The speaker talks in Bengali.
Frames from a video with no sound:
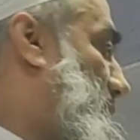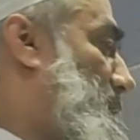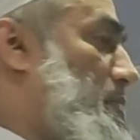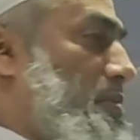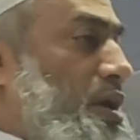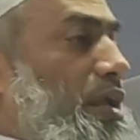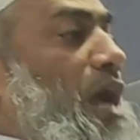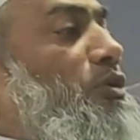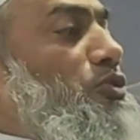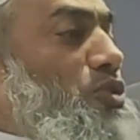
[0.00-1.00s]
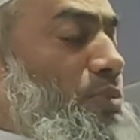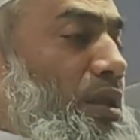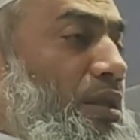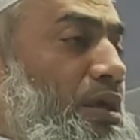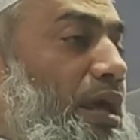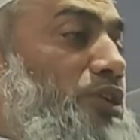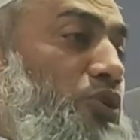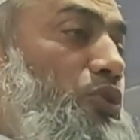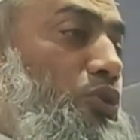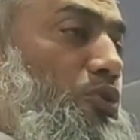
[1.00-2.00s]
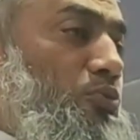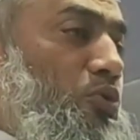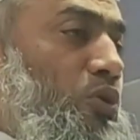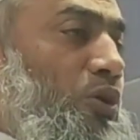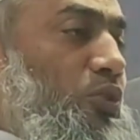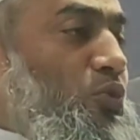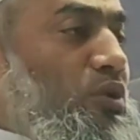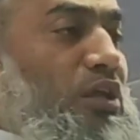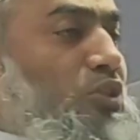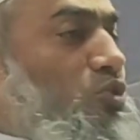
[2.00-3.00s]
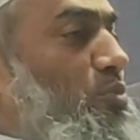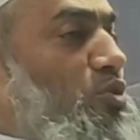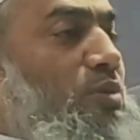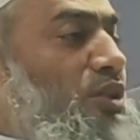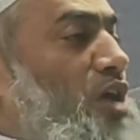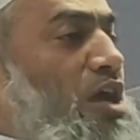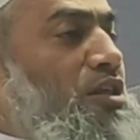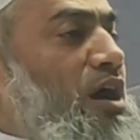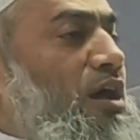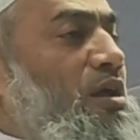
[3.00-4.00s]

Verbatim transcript: করিম কেন দিবেন এজন্য দিব দুনিয়াতে তুমি তোমার চাহিদা